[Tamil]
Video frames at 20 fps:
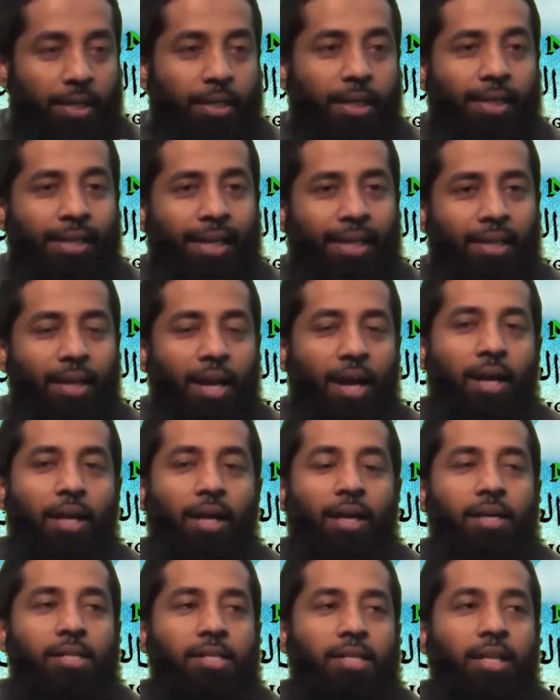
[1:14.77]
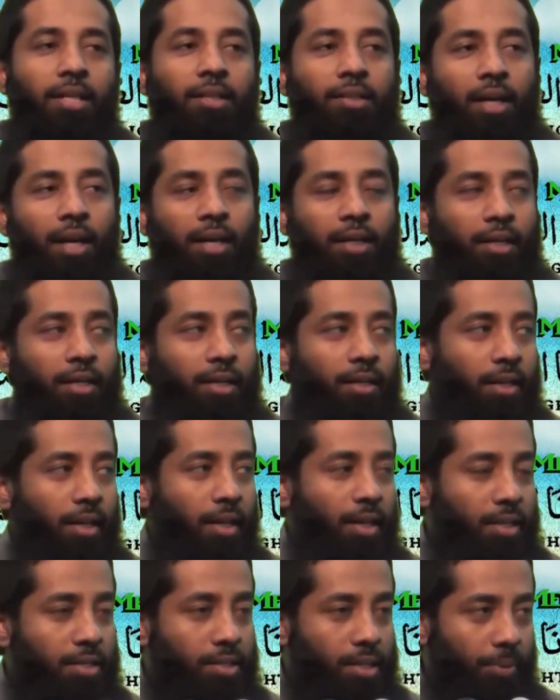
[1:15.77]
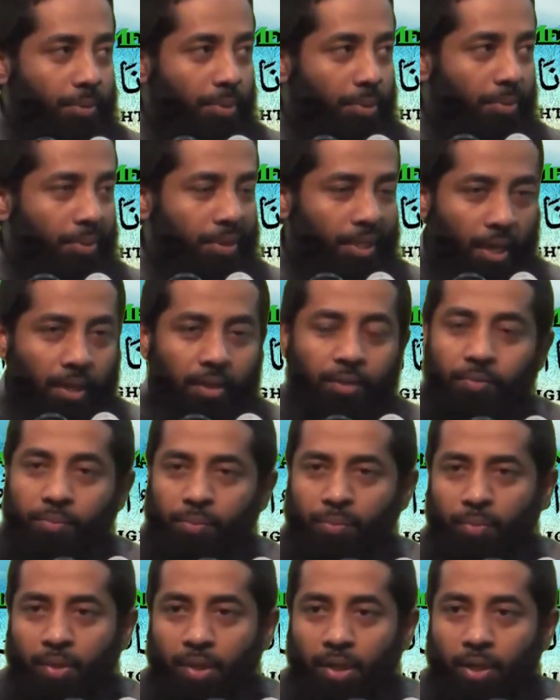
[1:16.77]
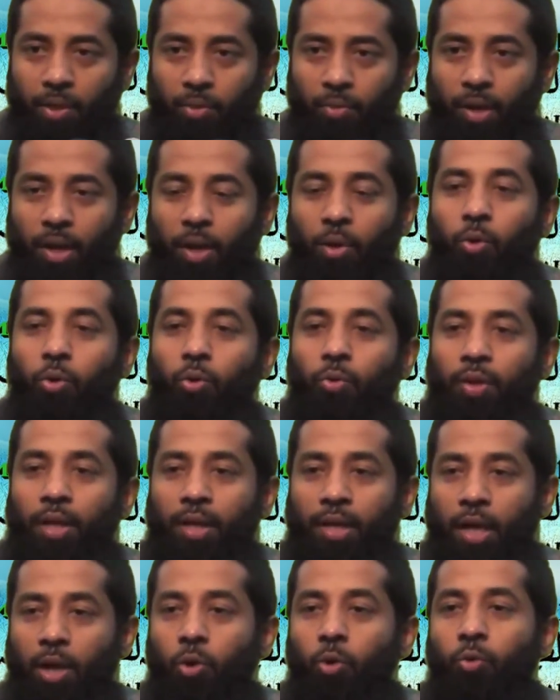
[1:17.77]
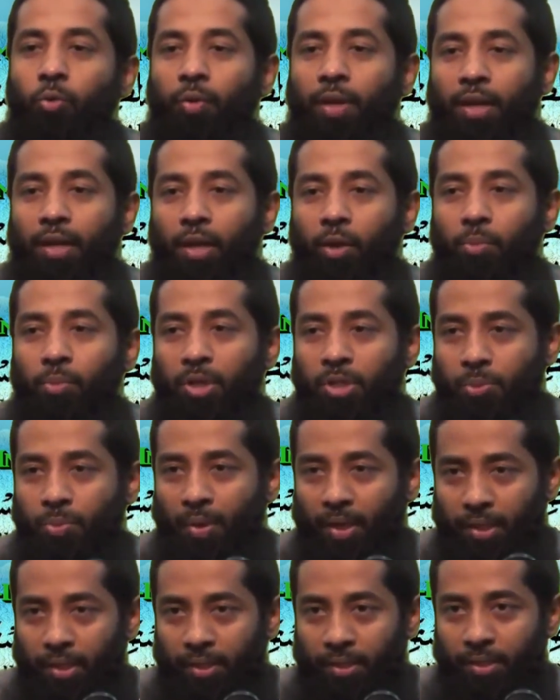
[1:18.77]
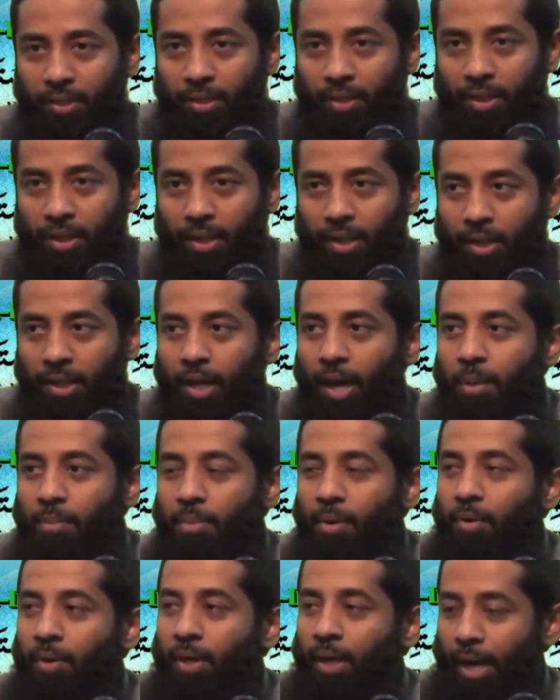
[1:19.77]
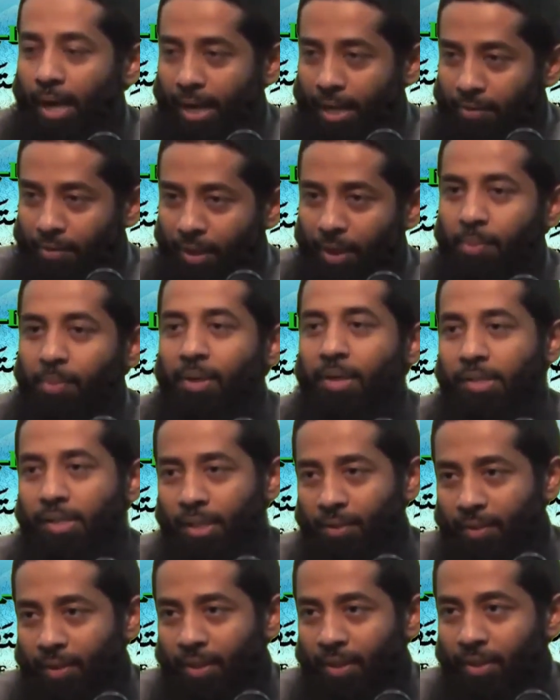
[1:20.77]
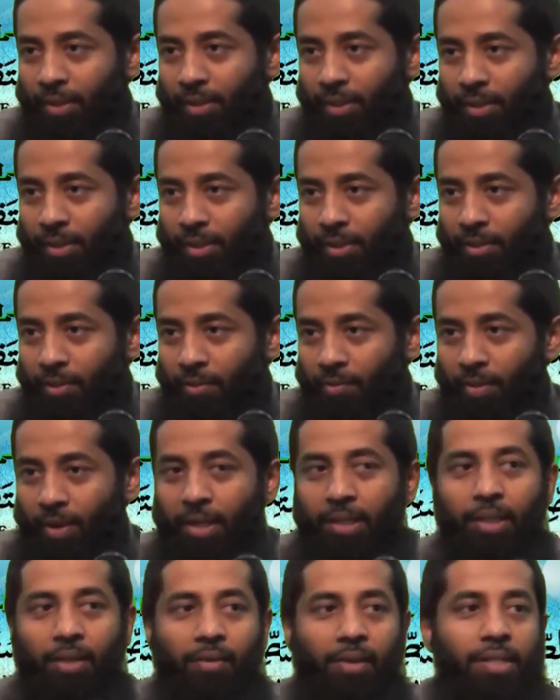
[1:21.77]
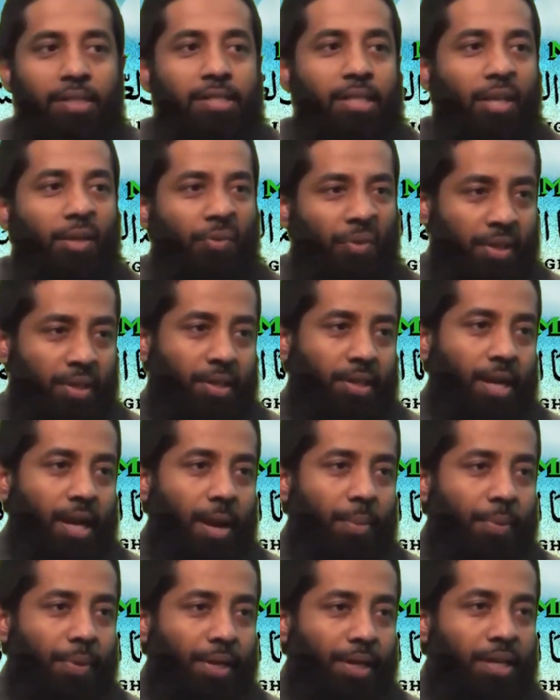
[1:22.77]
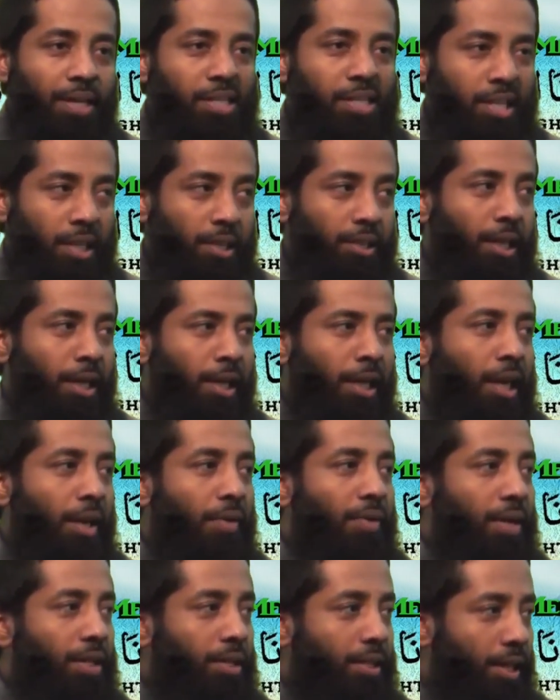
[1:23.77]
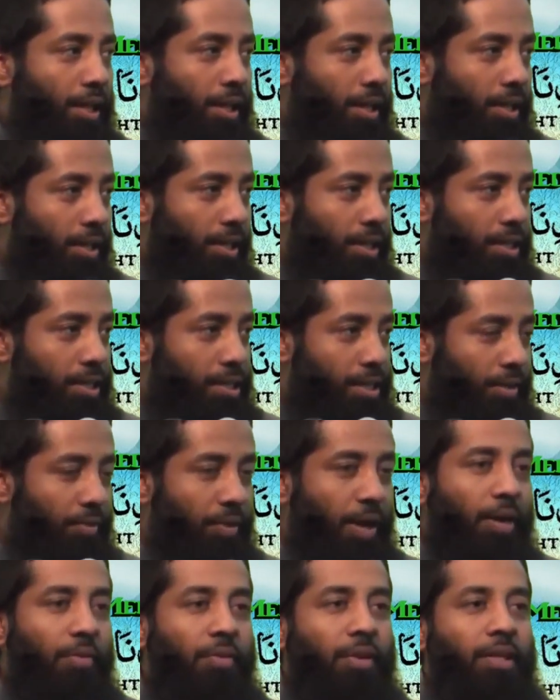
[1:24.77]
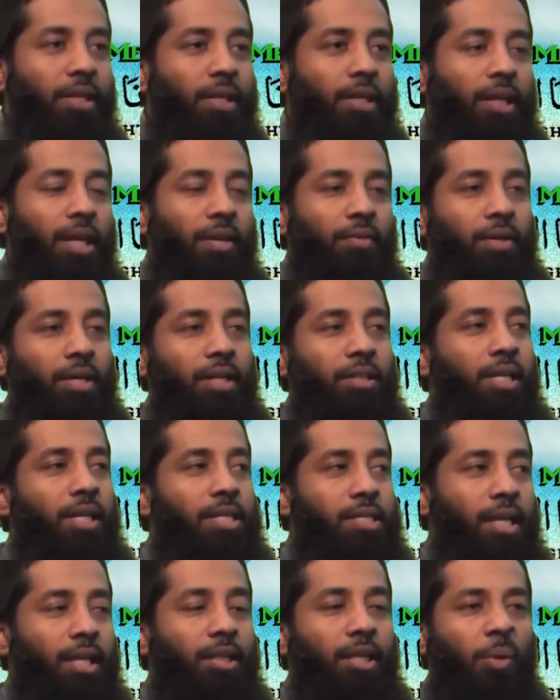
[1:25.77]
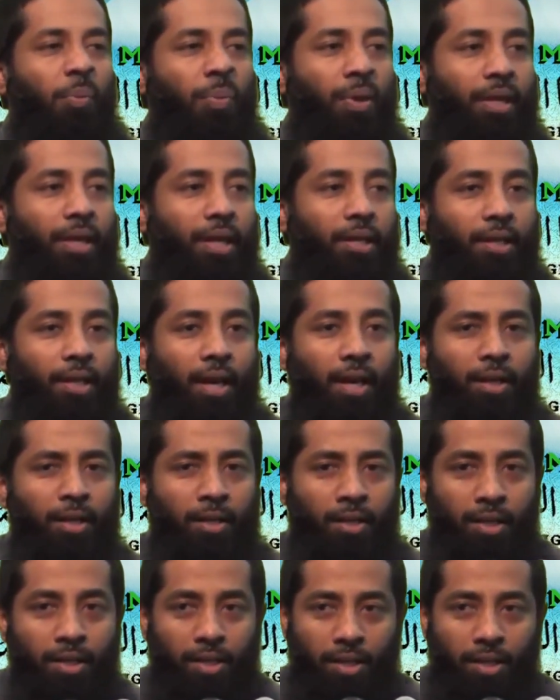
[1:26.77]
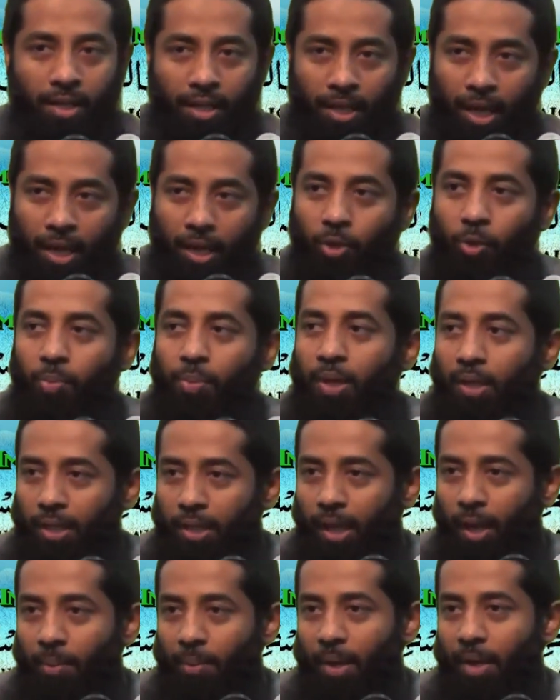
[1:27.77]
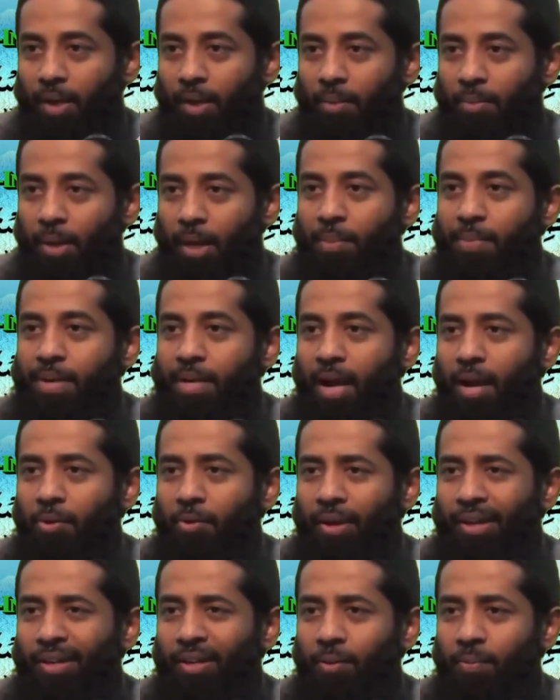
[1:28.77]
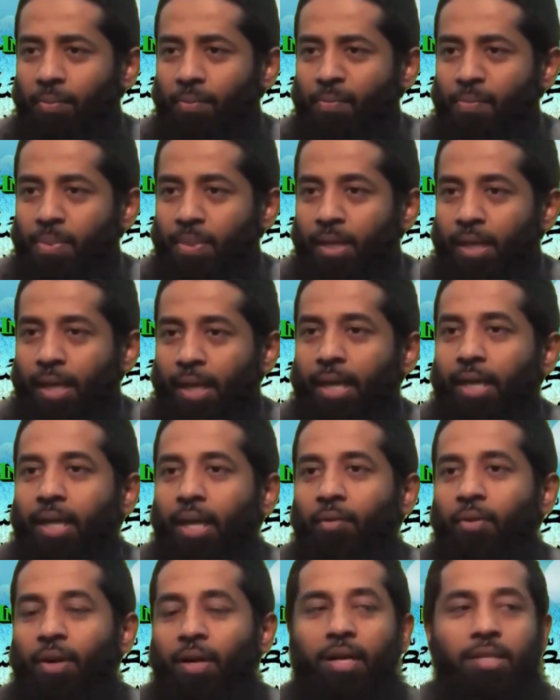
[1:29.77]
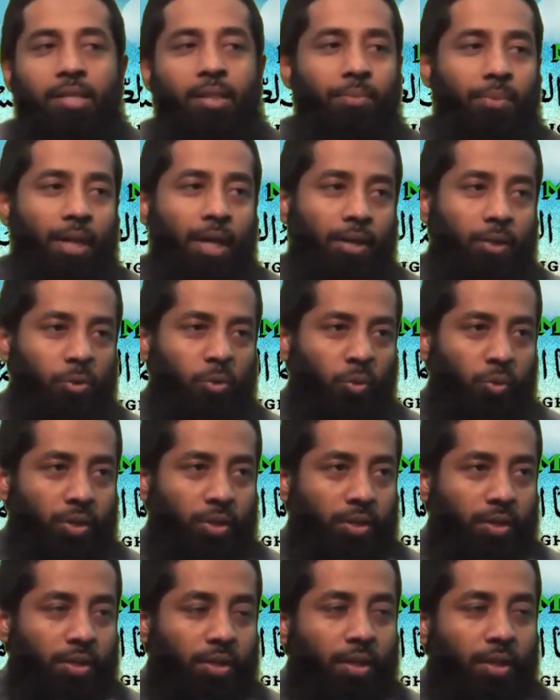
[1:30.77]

இதற்கு எதிராக ஷைத்தான் இட்ட சபதம்தான் வல உகுவியன் ல உகுவியன் நஹும் அஜ்மாயின் நாம் அவர்கள் அனைவரையும் என்ன செய்வேன் வழிதவரச் செய்வேன் அப்படி என்று செய்தான் இறைவனிடத்திலே சவால் விட்டு இறைவனிடத்திலே சந்தர்ப்பம் கேட்கிறான் இலாயோ மில்கியாமா மறுமை நாள் வரைக்கும் எனக்கு அவகாசம் தான் சொல்லி